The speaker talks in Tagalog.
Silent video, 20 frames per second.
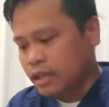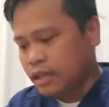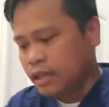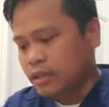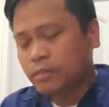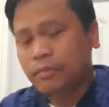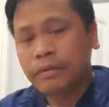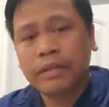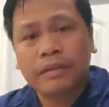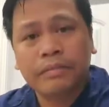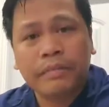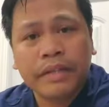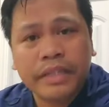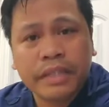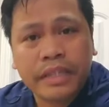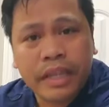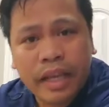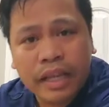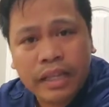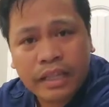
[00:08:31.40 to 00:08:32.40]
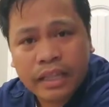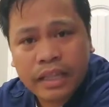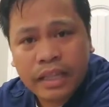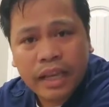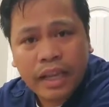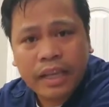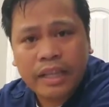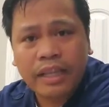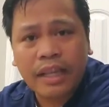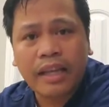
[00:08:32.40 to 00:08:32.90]
Ano ba naman yan? Hindi
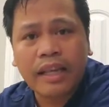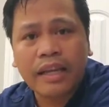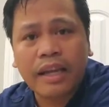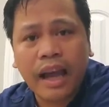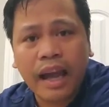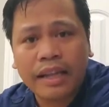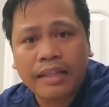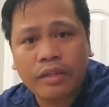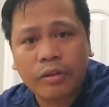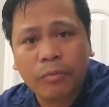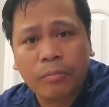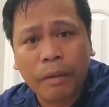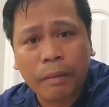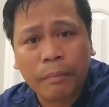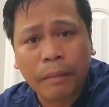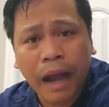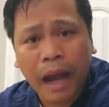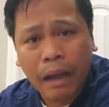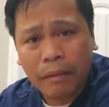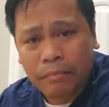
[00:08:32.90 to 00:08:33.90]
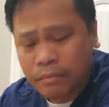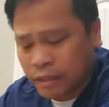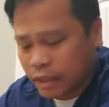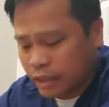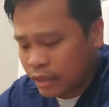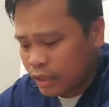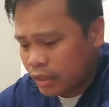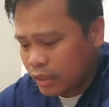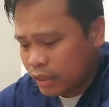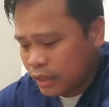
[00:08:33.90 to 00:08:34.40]
ka inalagaan ni yung upamang?
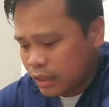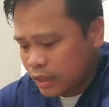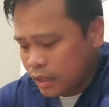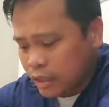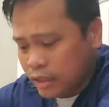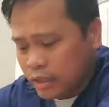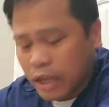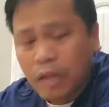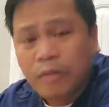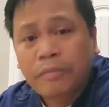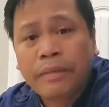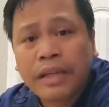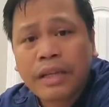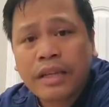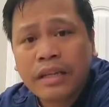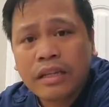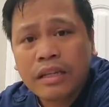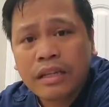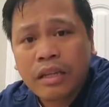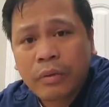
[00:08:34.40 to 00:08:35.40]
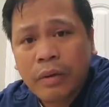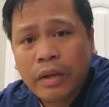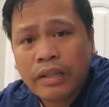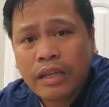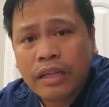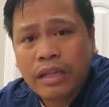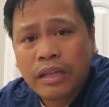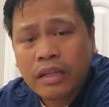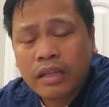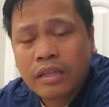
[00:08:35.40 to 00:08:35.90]
Ano pinagagawa
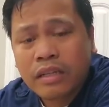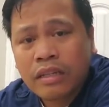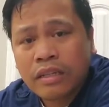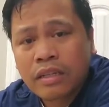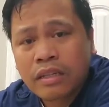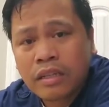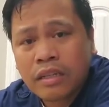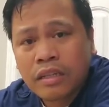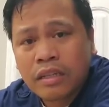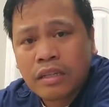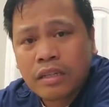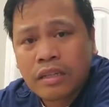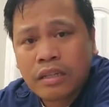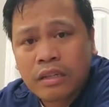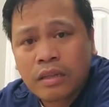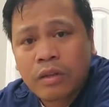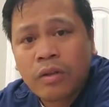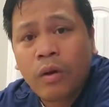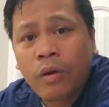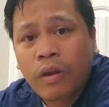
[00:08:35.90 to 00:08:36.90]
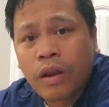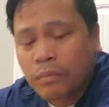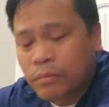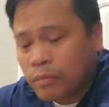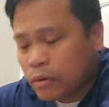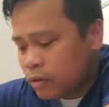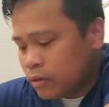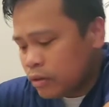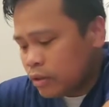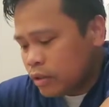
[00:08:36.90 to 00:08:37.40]
ng lola
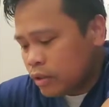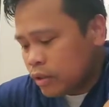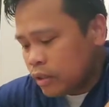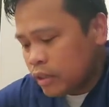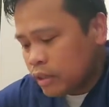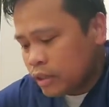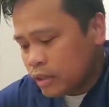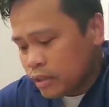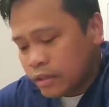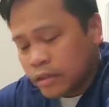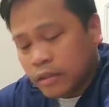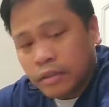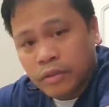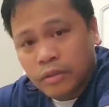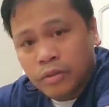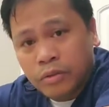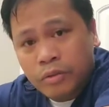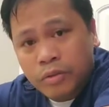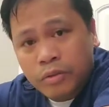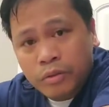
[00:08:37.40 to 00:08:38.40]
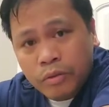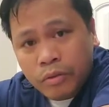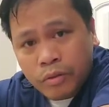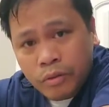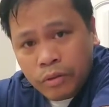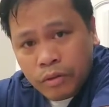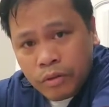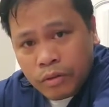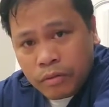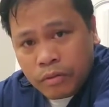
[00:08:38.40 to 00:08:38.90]
mo? Diyos ko,
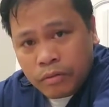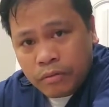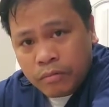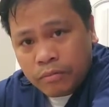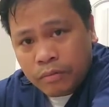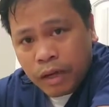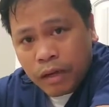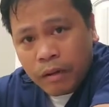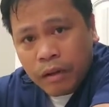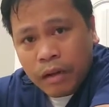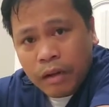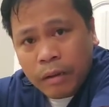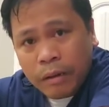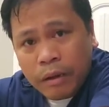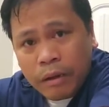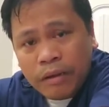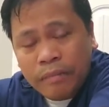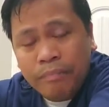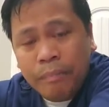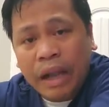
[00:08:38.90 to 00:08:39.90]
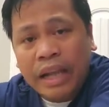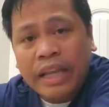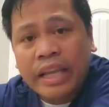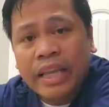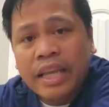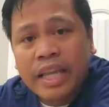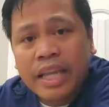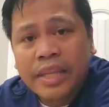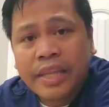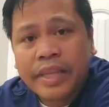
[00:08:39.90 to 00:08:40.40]
baka
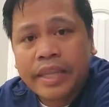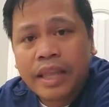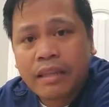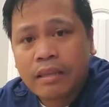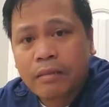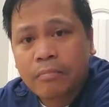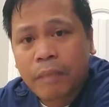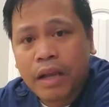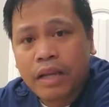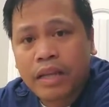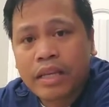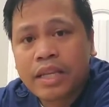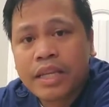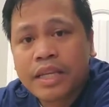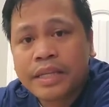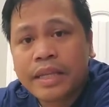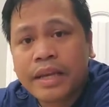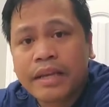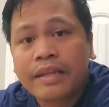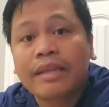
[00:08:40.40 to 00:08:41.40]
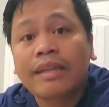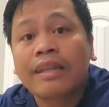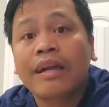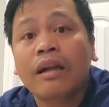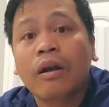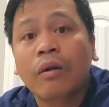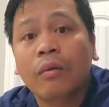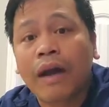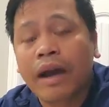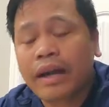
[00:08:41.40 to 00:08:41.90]
pangingisda na pangingisda ang
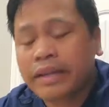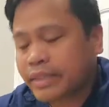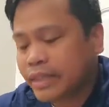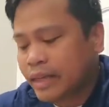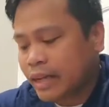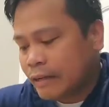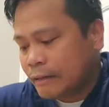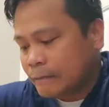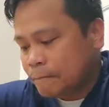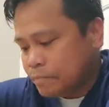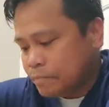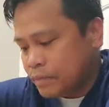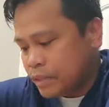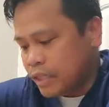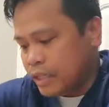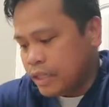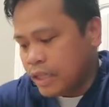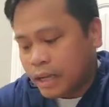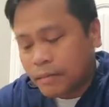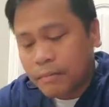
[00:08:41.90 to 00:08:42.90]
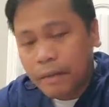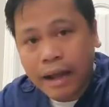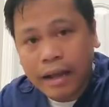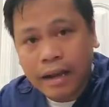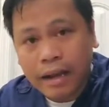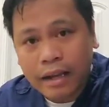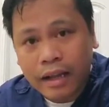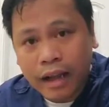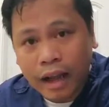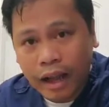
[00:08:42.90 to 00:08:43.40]
ginagawa niya. Hindi ka
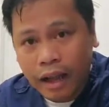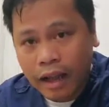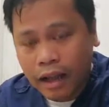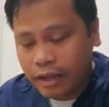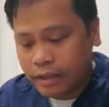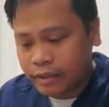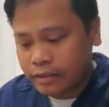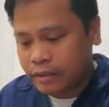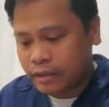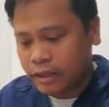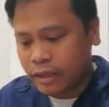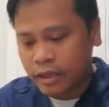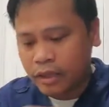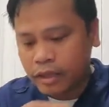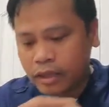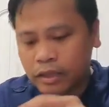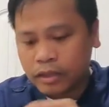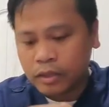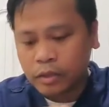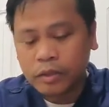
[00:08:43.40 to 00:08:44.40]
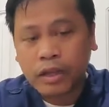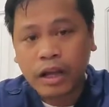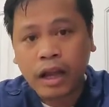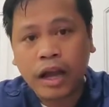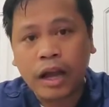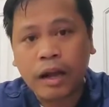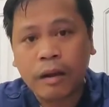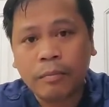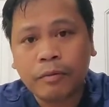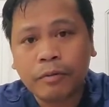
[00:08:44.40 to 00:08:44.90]
maalagaan. Tapos
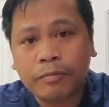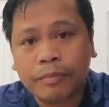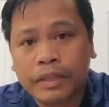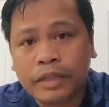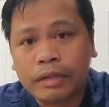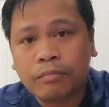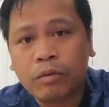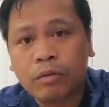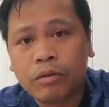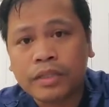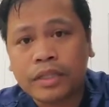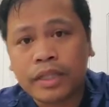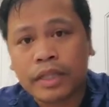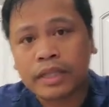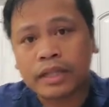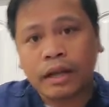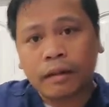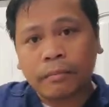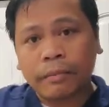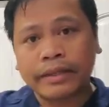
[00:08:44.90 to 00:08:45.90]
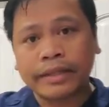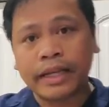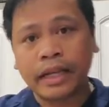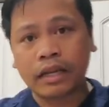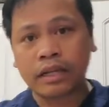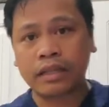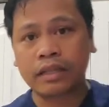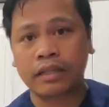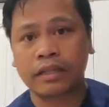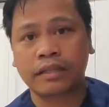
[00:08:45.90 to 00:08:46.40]
kahapon, pinagbuksan ka pa
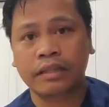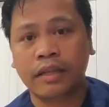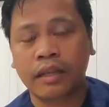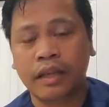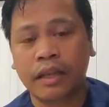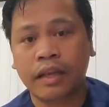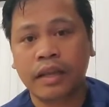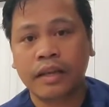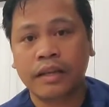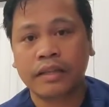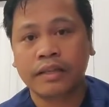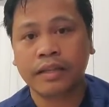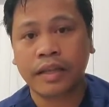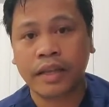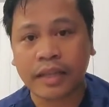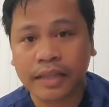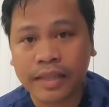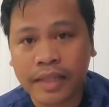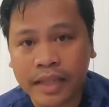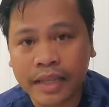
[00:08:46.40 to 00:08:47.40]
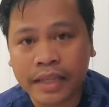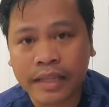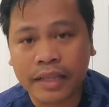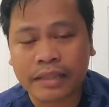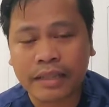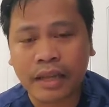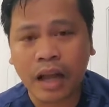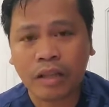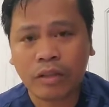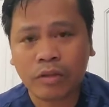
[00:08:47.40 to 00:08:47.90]
ng
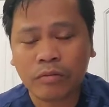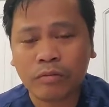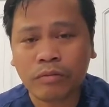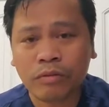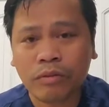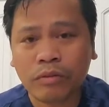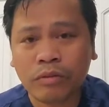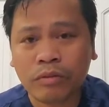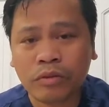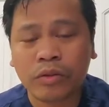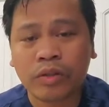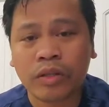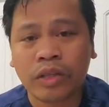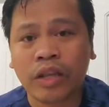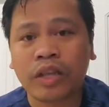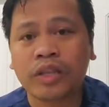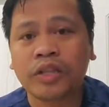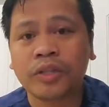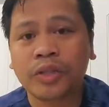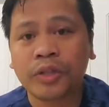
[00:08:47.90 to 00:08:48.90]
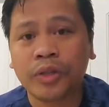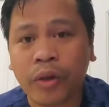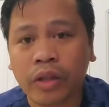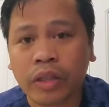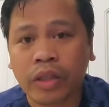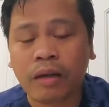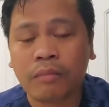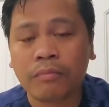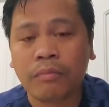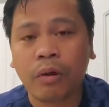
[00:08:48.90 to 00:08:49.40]
sardinas. Anong nutrisyon
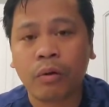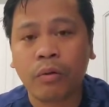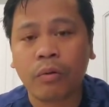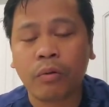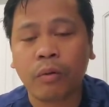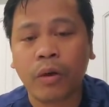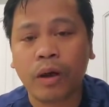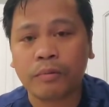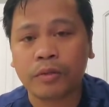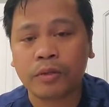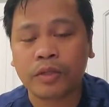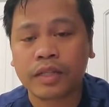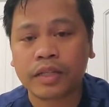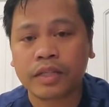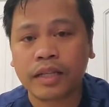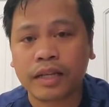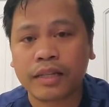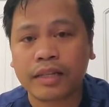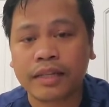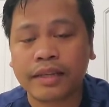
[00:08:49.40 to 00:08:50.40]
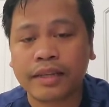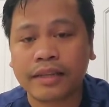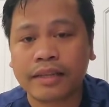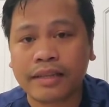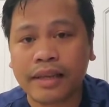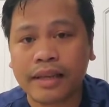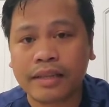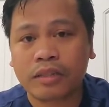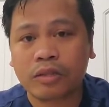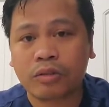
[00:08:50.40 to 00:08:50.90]
ang makukuha mo sa
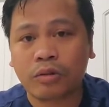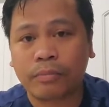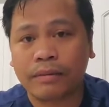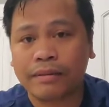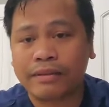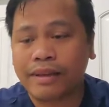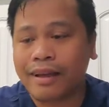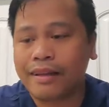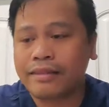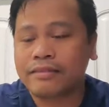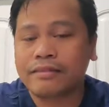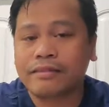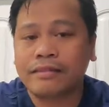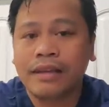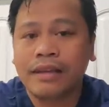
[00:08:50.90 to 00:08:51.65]
sardinas o padad?